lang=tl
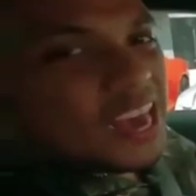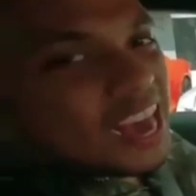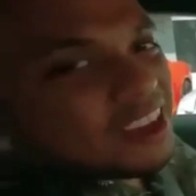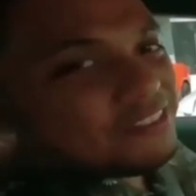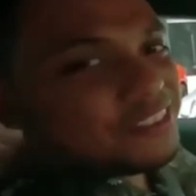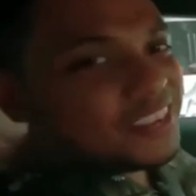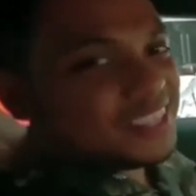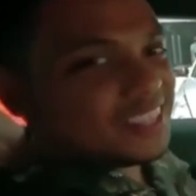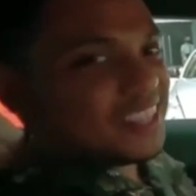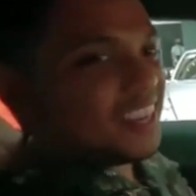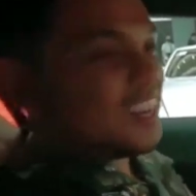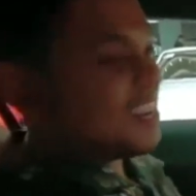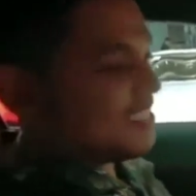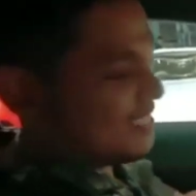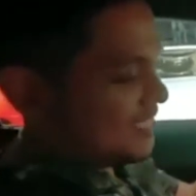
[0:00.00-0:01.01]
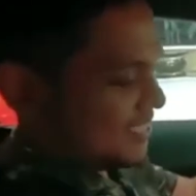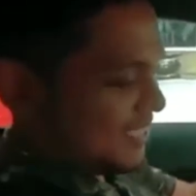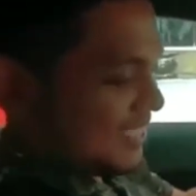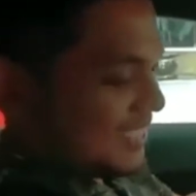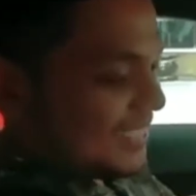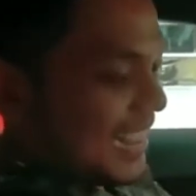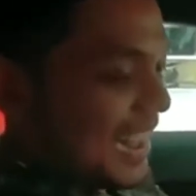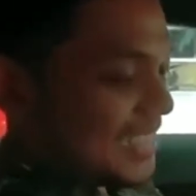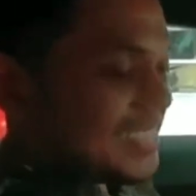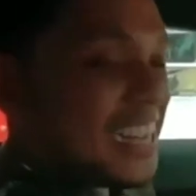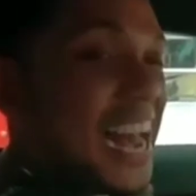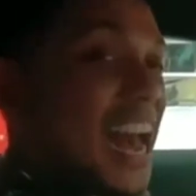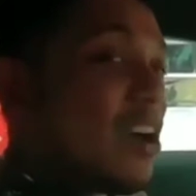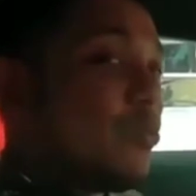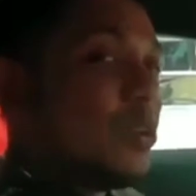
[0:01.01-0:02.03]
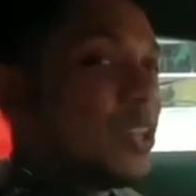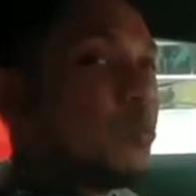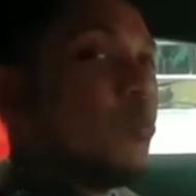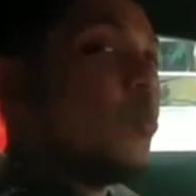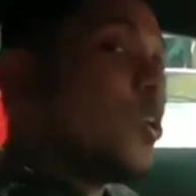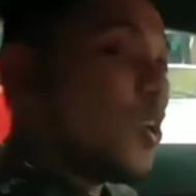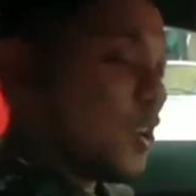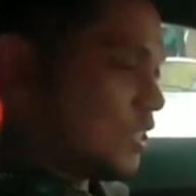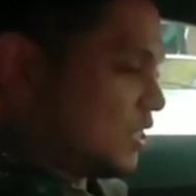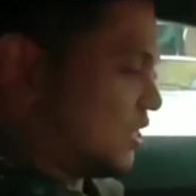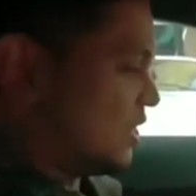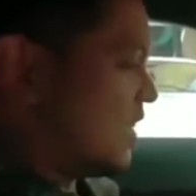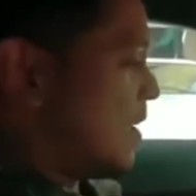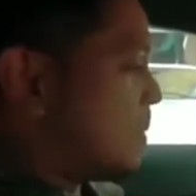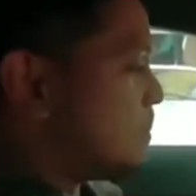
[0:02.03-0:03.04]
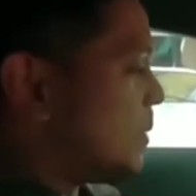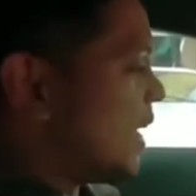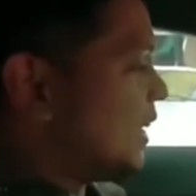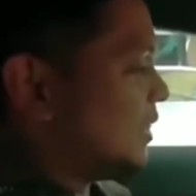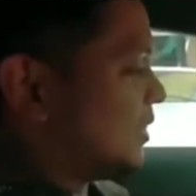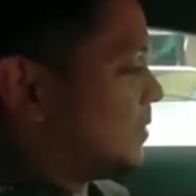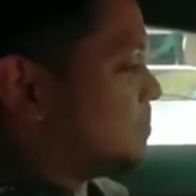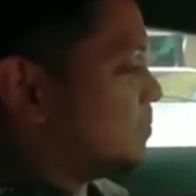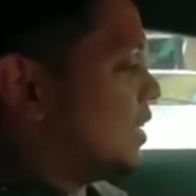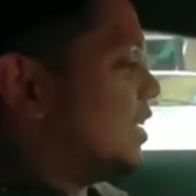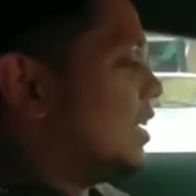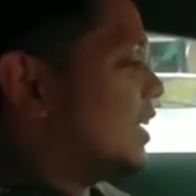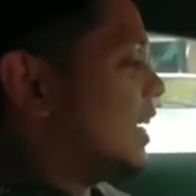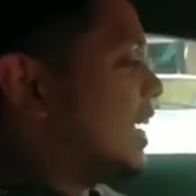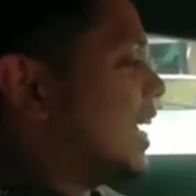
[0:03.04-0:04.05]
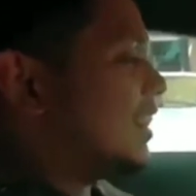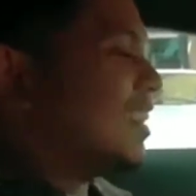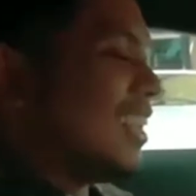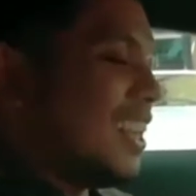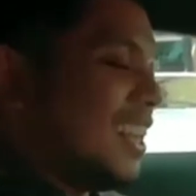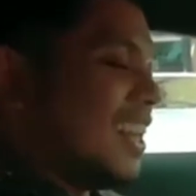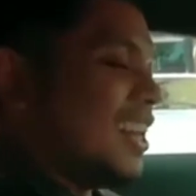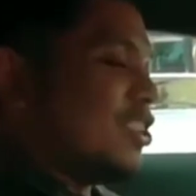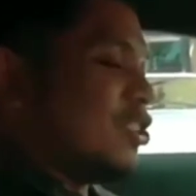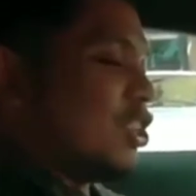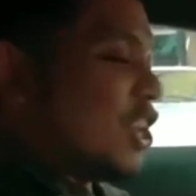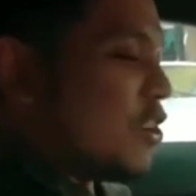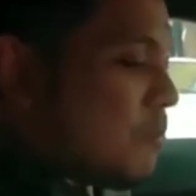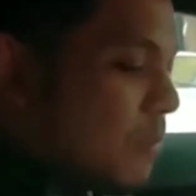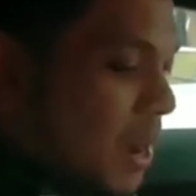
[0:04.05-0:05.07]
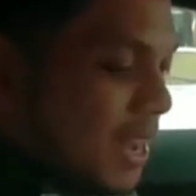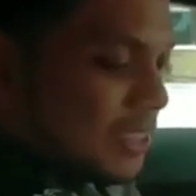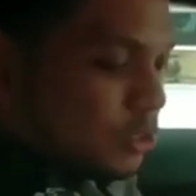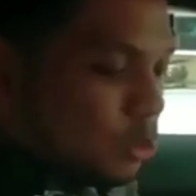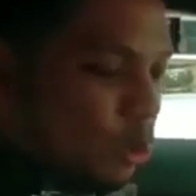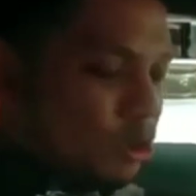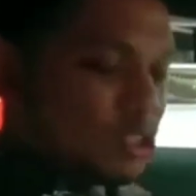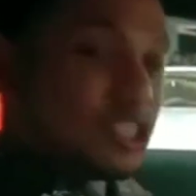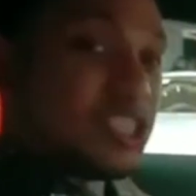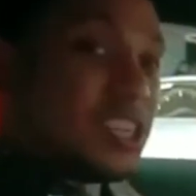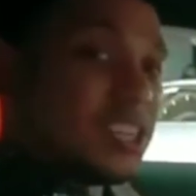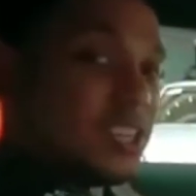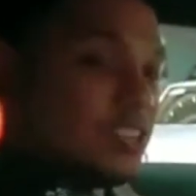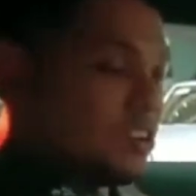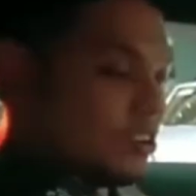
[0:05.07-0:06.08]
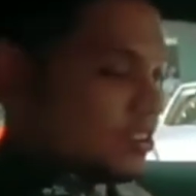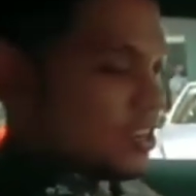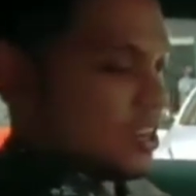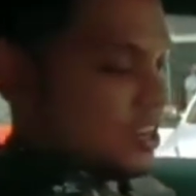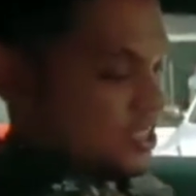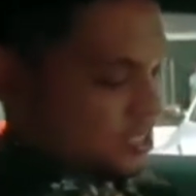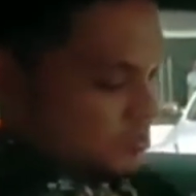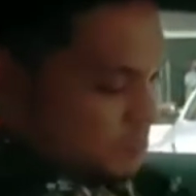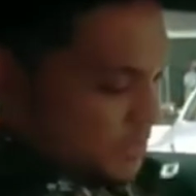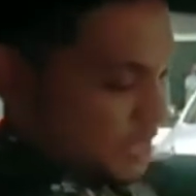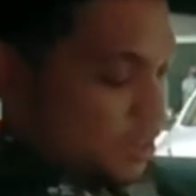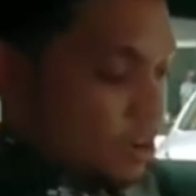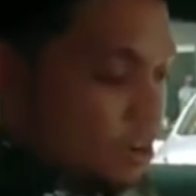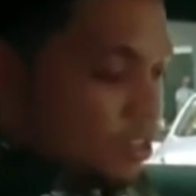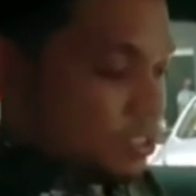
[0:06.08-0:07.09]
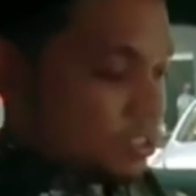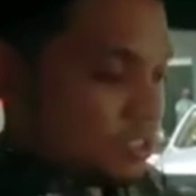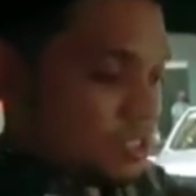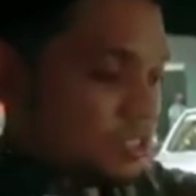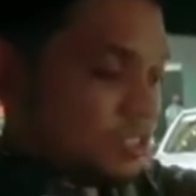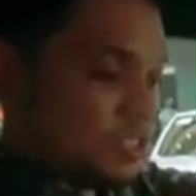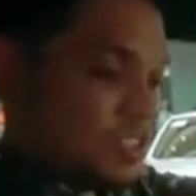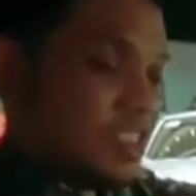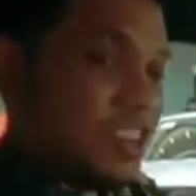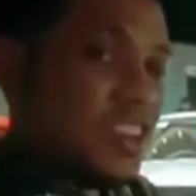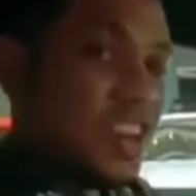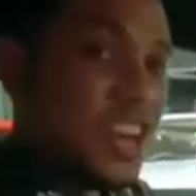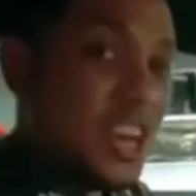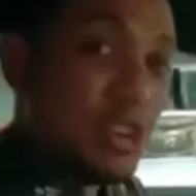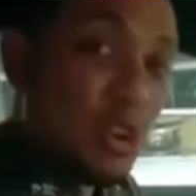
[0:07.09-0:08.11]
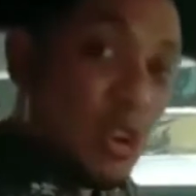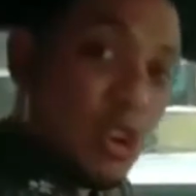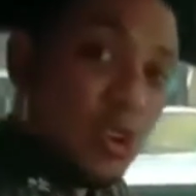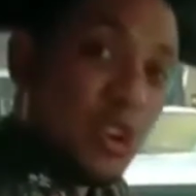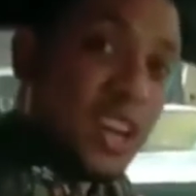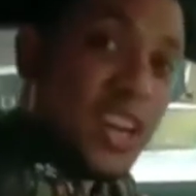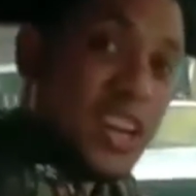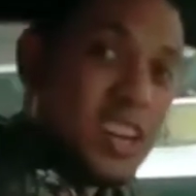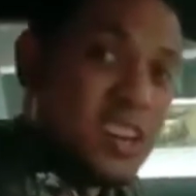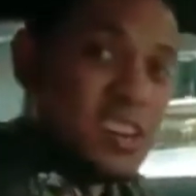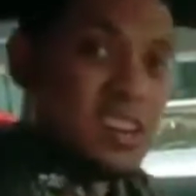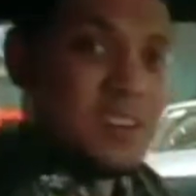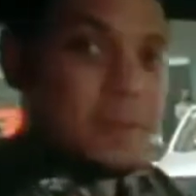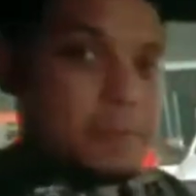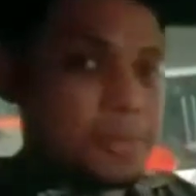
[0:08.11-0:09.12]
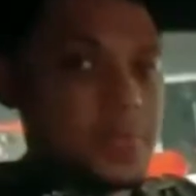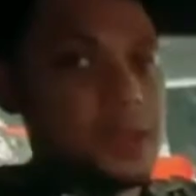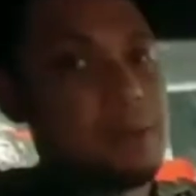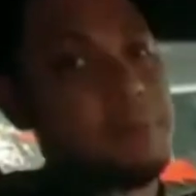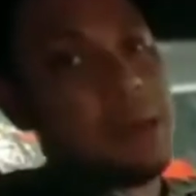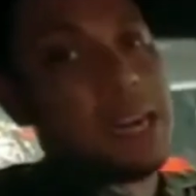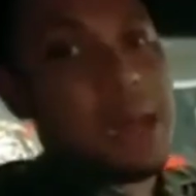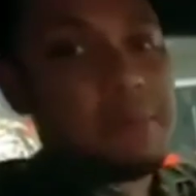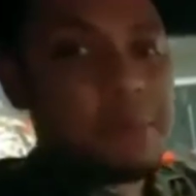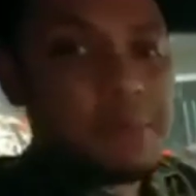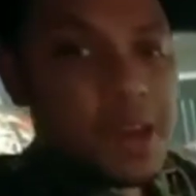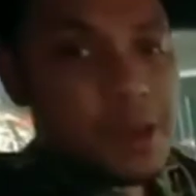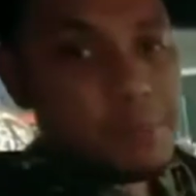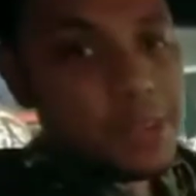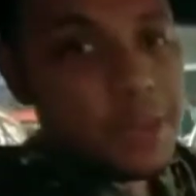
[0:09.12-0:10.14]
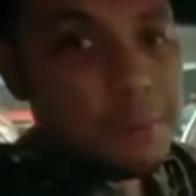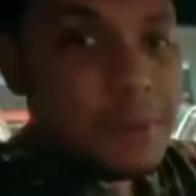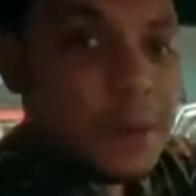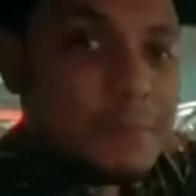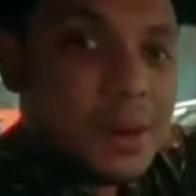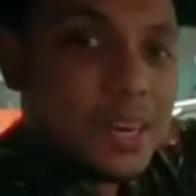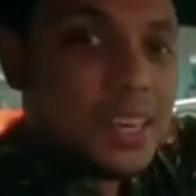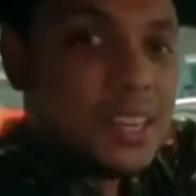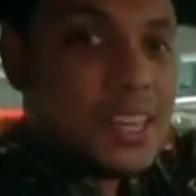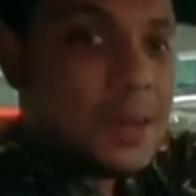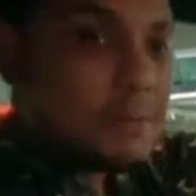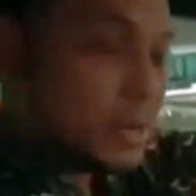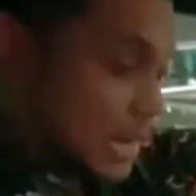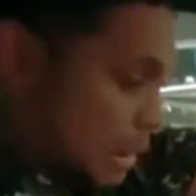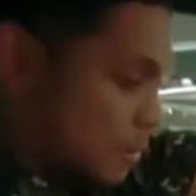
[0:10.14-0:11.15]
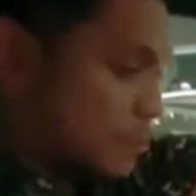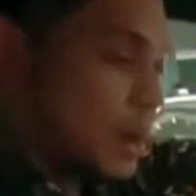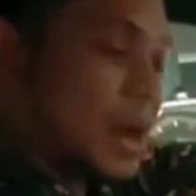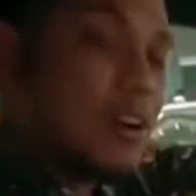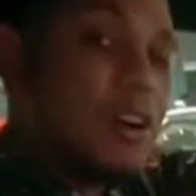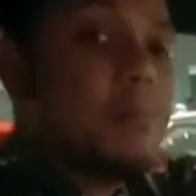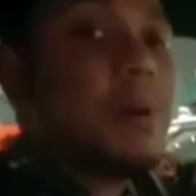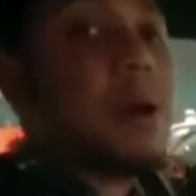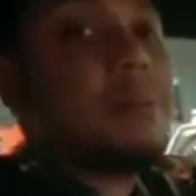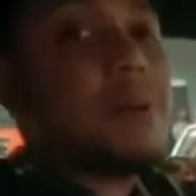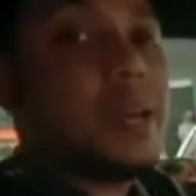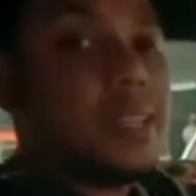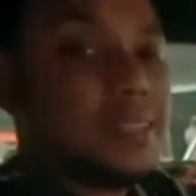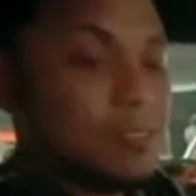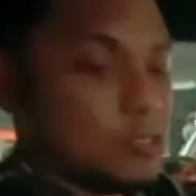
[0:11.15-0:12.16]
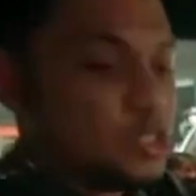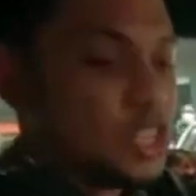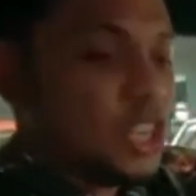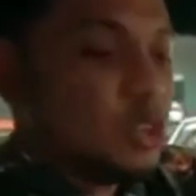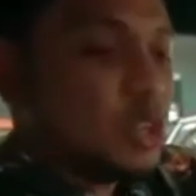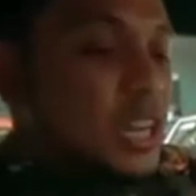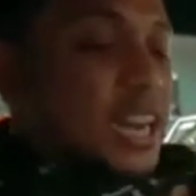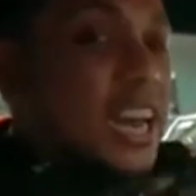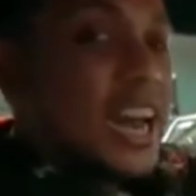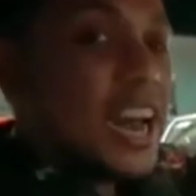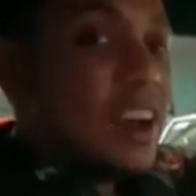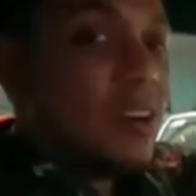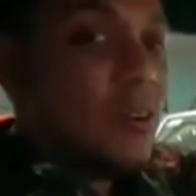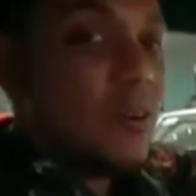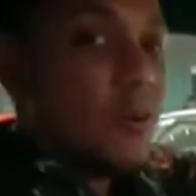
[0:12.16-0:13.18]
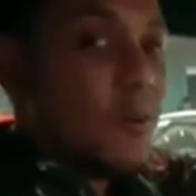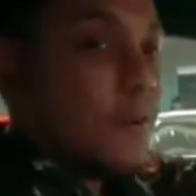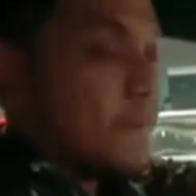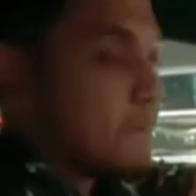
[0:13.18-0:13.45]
We have it, cuz. That's how it works, mate. Kaya tigilan nyo na yung mga talk shit nyo because ito yung real. Marami pa kaming ipapakita. Marami pa akong ipapakita kung sino talaga ako.